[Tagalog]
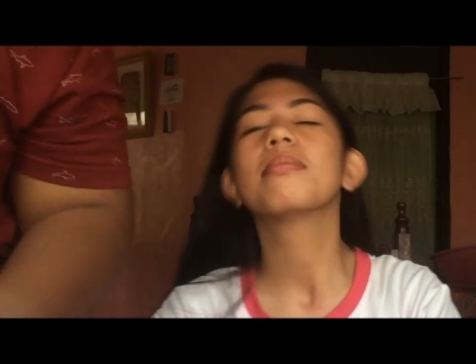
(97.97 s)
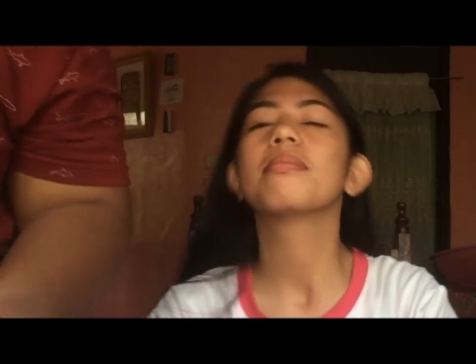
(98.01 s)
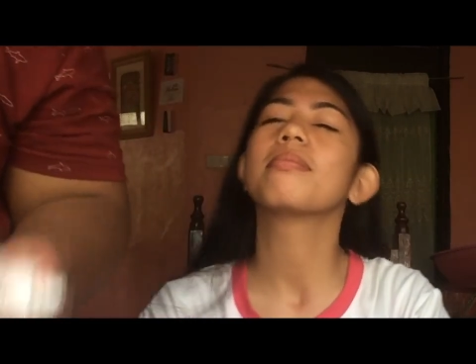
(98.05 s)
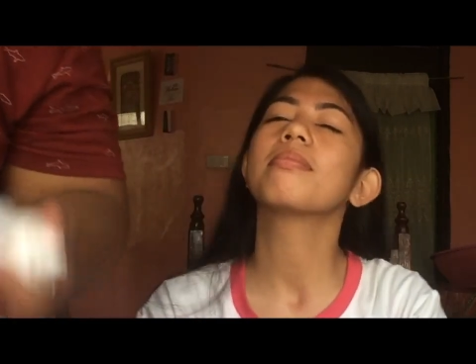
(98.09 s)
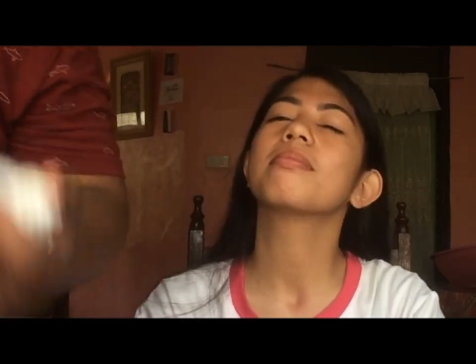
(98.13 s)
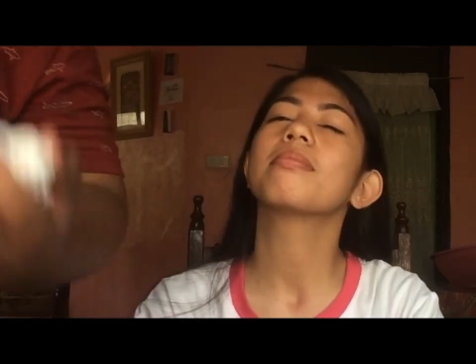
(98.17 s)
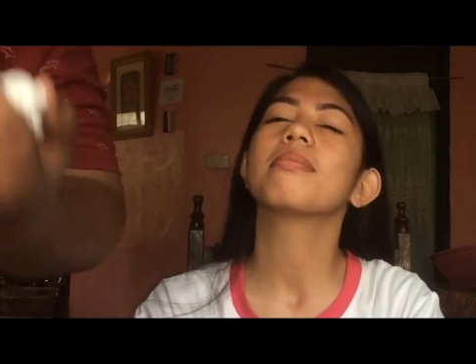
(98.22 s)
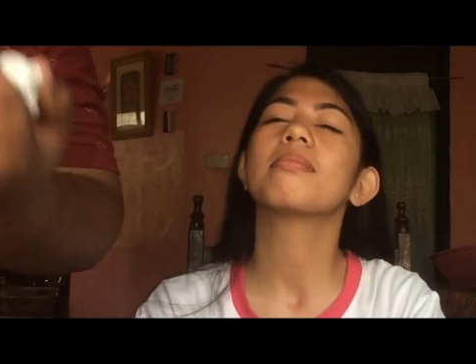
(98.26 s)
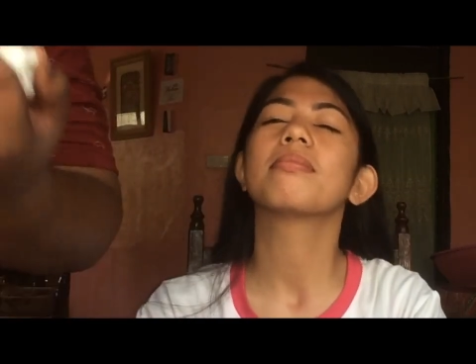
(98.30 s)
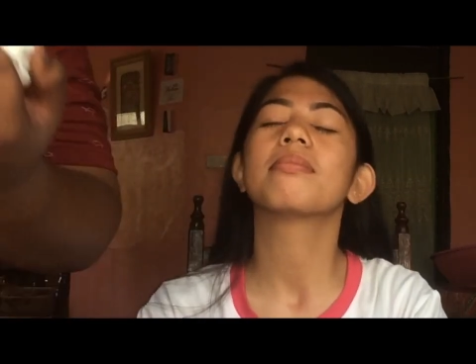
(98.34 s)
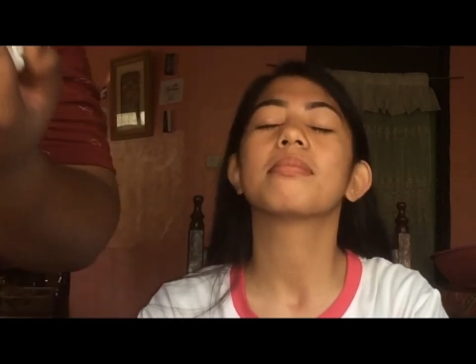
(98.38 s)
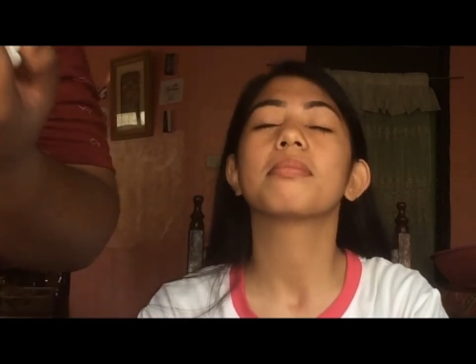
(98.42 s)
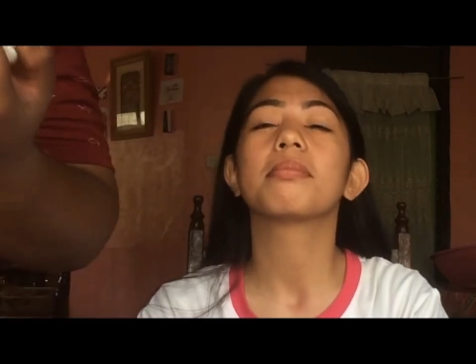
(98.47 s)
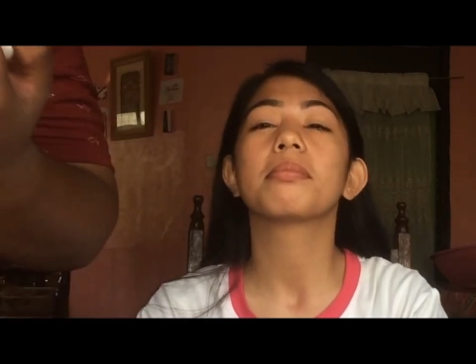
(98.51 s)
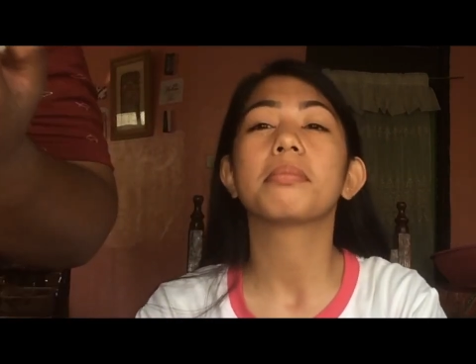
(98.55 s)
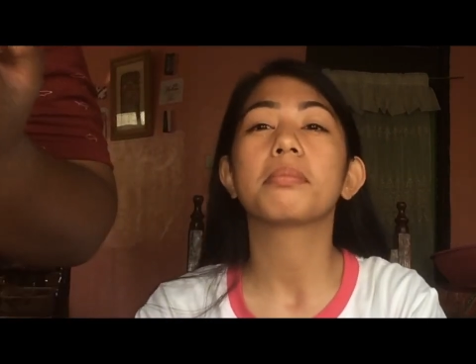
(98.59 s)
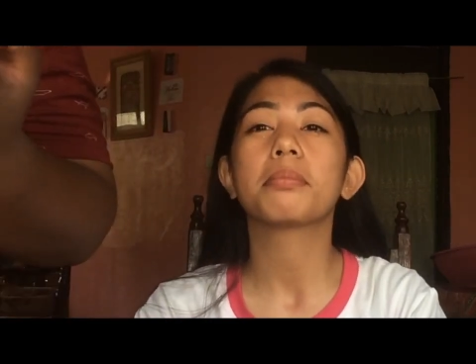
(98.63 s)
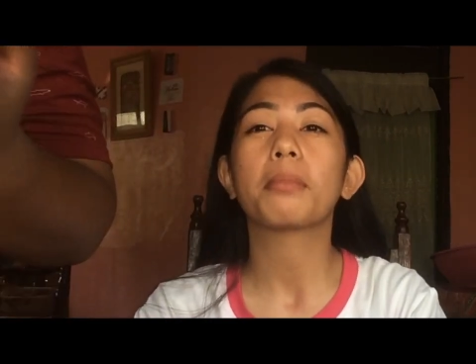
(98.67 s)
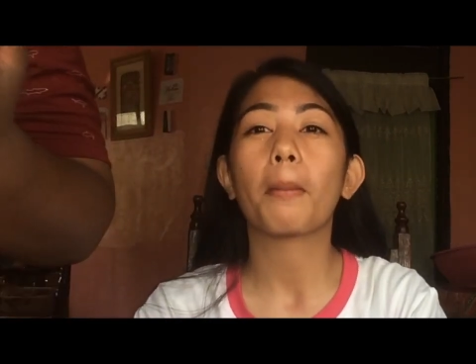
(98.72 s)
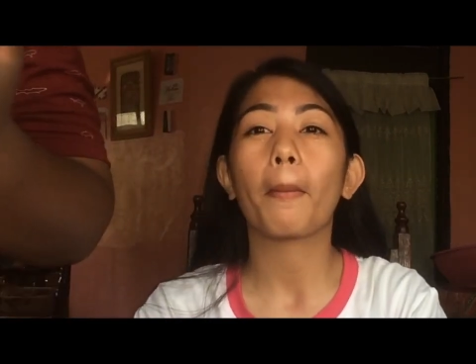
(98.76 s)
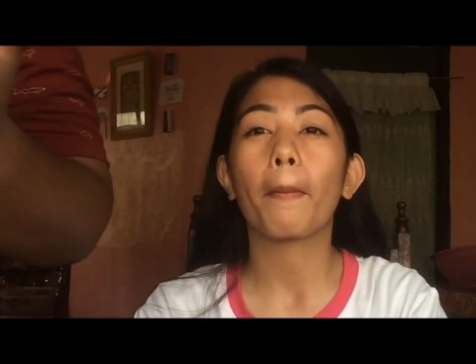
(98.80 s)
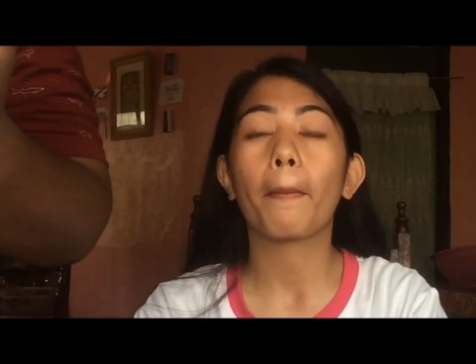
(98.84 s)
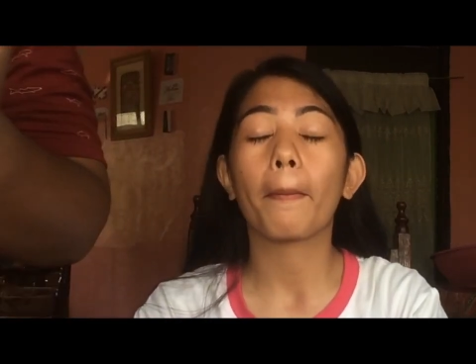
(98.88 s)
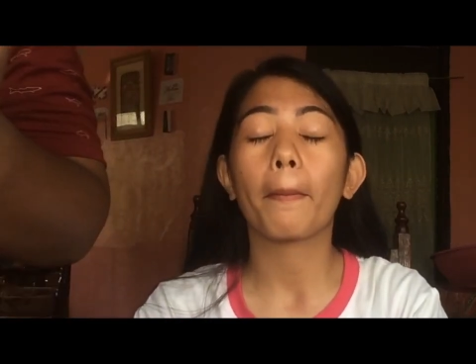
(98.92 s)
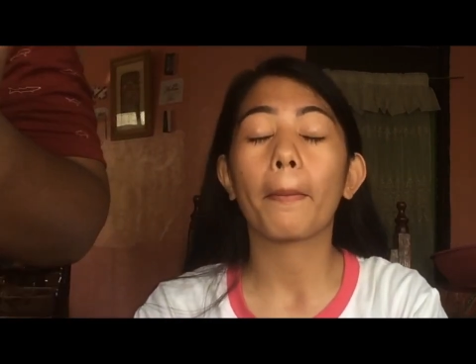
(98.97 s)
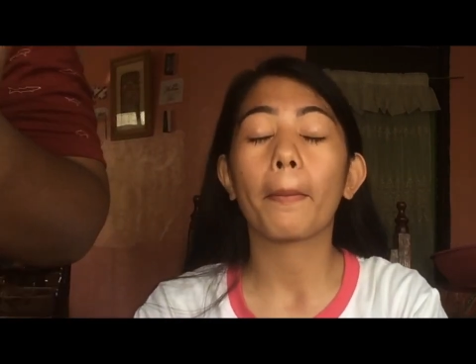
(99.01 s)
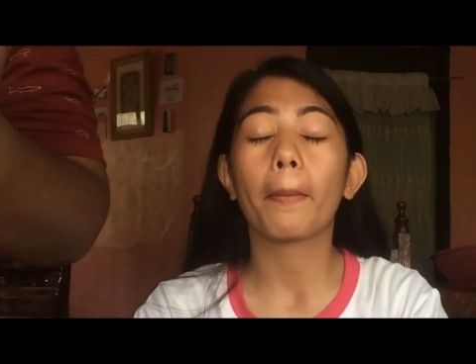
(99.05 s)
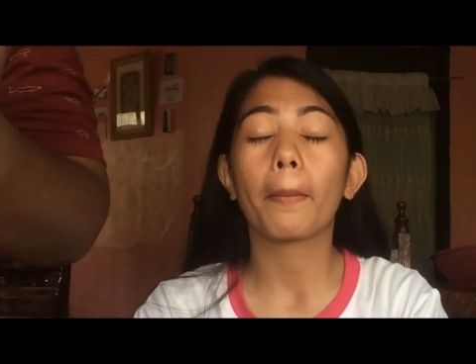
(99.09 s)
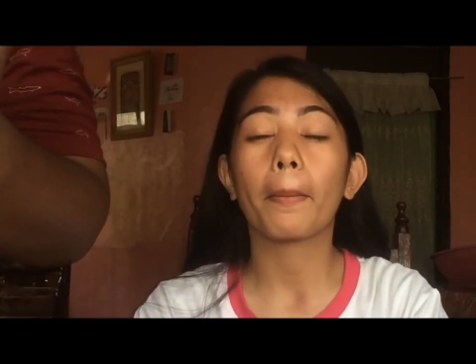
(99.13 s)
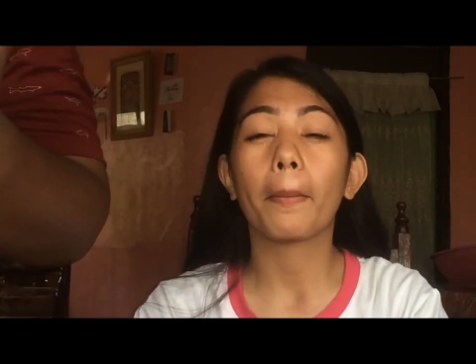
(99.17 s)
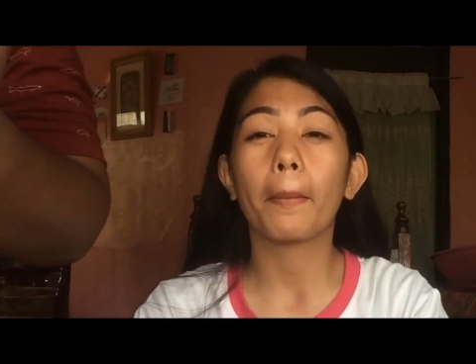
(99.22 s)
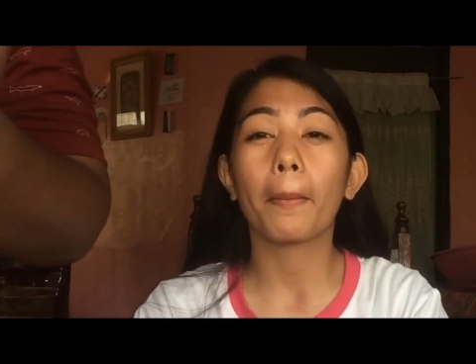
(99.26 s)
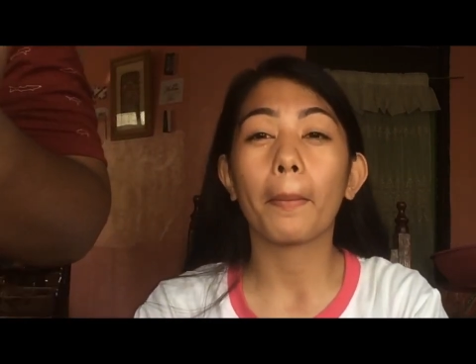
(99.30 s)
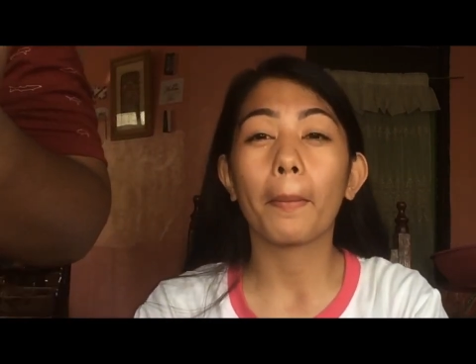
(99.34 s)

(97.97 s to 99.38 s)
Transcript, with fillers: tayo ng, ng